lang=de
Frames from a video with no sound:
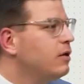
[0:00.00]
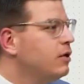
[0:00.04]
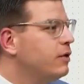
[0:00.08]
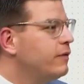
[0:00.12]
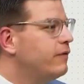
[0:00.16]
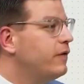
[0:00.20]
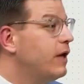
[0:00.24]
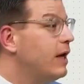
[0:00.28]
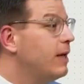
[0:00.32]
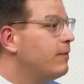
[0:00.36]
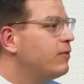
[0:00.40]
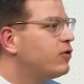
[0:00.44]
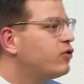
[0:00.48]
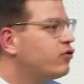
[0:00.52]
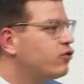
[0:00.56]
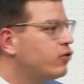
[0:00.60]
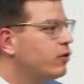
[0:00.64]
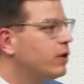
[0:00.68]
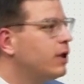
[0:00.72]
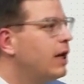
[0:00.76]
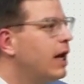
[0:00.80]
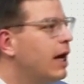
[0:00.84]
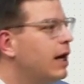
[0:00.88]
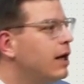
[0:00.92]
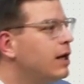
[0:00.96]
selbst
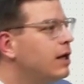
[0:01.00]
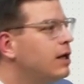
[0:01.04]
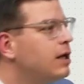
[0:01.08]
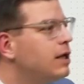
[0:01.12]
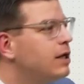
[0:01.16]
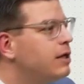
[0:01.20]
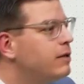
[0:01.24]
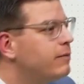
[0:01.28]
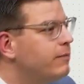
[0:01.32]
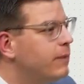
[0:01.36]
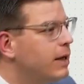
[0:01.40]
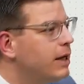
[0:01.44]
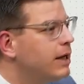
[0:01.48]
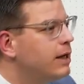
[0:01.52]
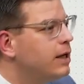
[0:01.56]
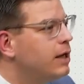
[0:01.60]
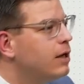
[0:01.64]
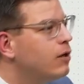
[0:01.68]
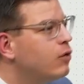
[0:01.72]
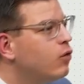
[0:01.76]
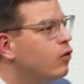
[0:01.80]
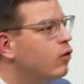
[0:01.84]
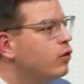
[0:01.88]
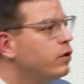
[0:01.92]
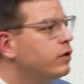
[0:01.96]
schon lange nicht mehr in
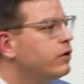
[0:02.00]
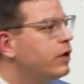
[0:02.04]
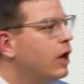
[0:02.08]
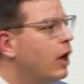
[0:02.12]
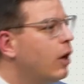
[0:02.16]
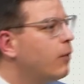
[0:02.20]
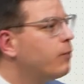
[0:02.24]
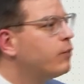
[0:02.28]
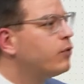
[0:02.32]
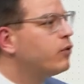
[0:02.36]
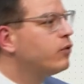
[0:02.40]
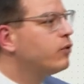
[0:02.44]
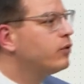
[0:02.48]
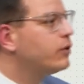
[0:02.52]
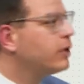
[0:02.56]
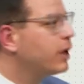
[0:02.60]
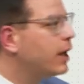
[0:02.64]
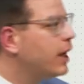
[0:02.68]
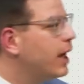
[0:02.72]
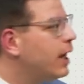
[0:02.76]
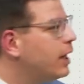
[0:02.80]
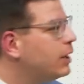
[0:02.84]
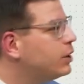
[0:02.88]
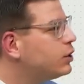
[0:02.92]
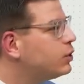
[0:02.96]
den Grundhaupt- und
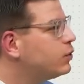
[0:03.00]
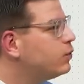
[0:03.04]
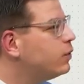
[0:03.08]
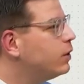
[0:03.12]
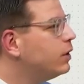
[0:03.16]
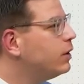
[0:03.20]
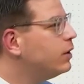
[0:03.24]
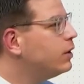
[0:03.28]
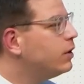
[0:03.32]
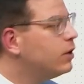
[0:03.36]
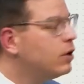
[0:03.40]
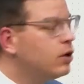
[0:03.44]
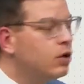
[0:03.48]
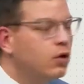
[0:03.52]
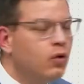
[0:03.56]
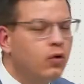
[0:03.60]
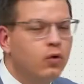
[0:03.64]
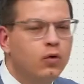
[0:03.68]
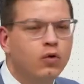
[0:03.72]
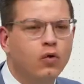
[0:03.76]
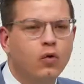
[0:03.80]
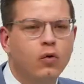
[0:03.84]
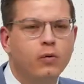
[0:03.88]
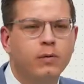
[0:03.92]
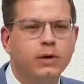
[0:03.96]
Realschulen
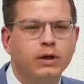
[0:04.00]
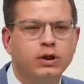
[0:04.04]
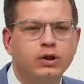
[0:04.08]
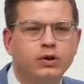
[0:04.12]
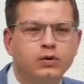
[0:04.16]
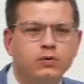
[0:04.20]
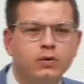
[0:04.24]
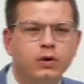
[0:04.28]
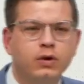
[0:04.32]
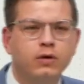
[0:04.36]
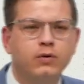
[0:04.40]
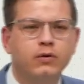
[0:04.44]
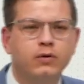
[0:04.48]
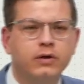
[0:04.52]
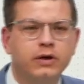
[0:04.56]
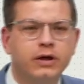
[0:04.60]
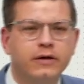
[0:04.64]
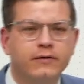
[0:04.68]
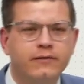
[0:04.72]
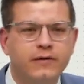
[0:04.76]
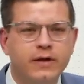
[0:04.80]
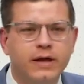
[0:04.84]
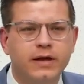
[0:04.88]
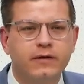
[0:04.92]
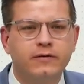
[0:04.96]
und Oberschulen
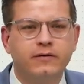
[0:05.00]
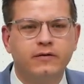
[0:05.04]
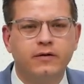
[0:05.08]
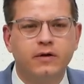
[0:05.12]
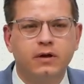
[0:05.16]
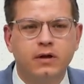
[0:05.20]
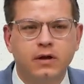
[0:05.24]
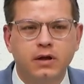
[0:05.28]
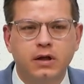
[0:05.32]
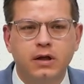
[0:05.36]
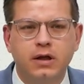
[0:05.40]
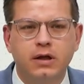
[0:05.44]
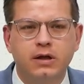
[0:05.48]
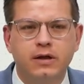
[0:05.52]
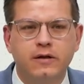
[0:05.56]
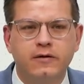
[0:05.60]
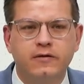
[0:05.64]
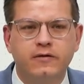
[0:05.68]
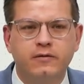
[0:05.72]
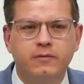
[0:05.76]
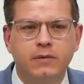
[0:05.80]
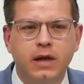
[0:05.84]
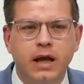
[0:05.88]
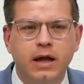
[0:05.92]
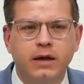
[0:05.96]
unterwegs in
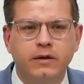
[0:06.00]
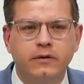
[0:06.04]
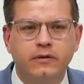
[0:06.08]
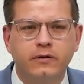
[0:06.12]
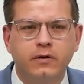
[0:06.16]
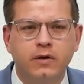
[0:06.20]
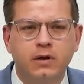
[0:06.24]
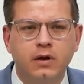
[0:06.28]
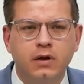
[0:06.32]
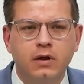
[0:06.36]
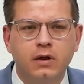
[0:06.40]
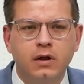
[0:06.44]
diesem Land.